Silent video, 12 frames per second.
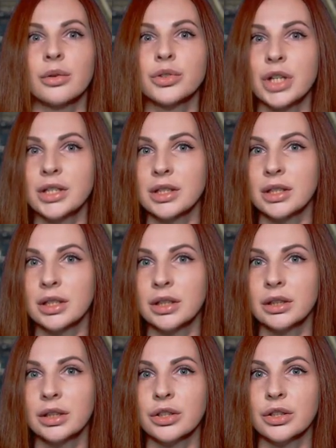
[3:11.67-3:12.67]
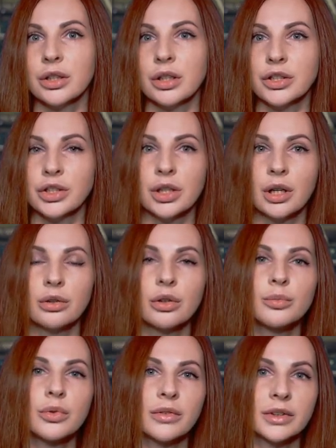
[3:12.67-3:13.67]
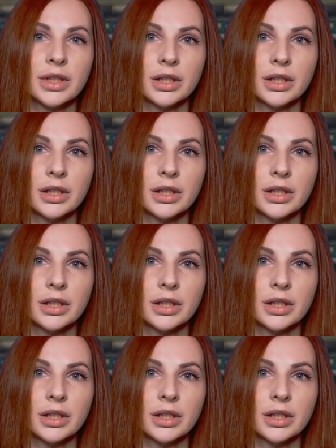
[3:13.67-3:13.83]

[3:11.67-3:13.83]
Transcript: Участники рынка ожидают любого